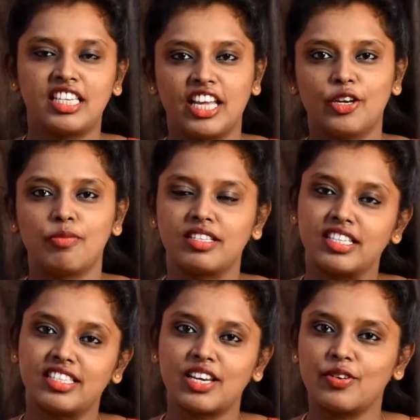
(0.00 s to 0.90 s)
నేను మా
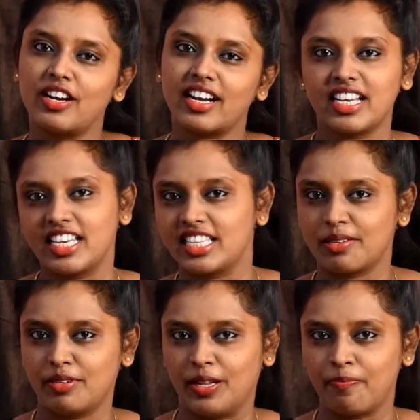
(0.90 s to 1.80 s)
సిస్టర్ కూడా ట్రై
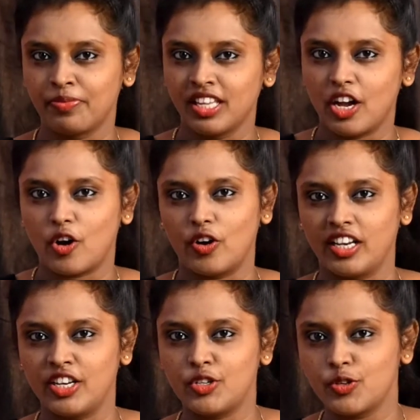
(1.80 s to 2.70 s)
చేసామండి
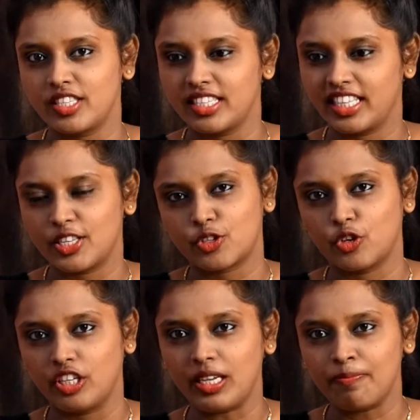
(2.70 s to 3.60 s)
ఆనియన్ జ్యూస్ని
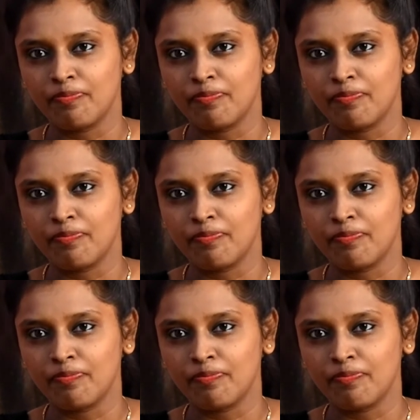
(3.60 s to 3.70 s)
తీసుకొని